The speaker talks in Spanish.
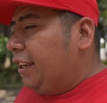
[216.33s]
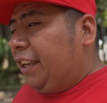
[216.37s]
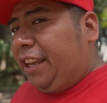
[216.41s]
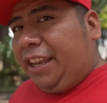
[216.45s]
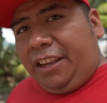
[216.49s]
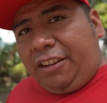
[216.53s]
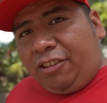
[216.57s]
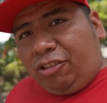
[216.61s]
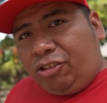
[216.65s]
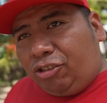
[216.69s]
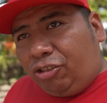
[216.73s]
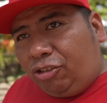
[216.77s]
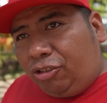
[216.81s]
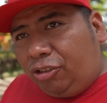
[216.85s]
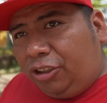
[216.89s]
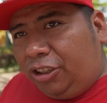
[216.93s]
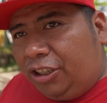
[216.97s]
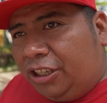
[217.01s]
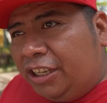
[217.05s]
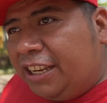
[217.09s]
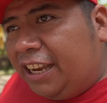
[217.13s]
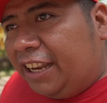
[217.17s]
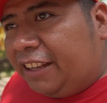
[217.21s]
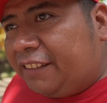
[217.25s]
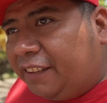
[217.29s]
es
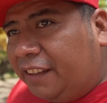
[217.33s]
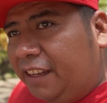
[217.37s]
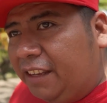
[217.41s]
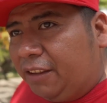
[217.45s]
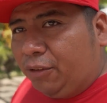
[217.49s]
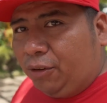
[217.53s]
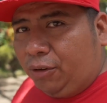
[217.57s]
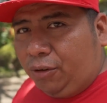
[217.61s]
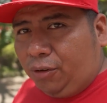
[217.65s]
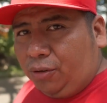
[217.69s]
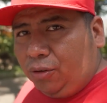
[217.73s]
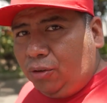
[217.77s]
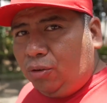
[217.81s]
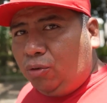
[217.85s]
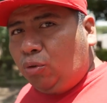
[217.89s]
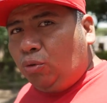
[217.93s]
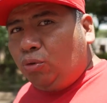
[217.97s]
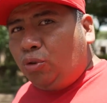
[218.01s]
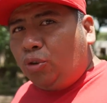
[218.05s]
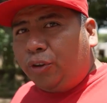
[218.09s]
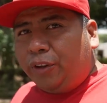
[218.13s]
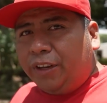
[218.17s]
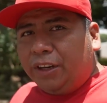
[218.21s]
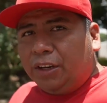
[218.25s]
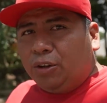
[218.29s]
y ha sido
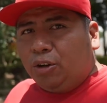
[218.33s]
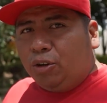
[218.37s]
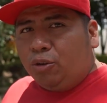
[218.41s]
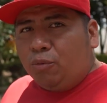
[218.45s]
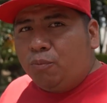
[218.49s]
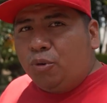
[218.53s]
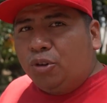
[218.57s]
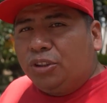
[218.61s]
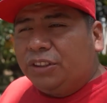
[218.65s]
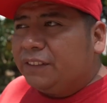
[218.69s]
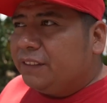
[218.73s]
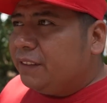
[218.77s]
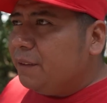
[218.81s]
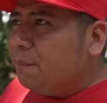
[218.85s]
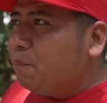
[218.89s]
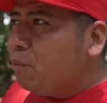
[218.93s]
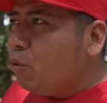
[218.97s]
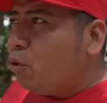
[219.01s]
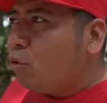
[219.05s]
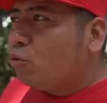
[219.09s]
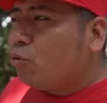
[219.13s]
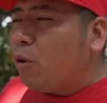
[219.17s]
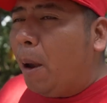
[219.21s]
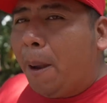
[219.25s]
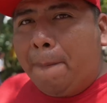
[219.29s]
uno de los
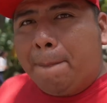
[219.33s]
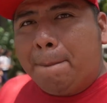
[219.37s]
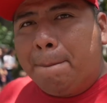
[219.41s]
municipios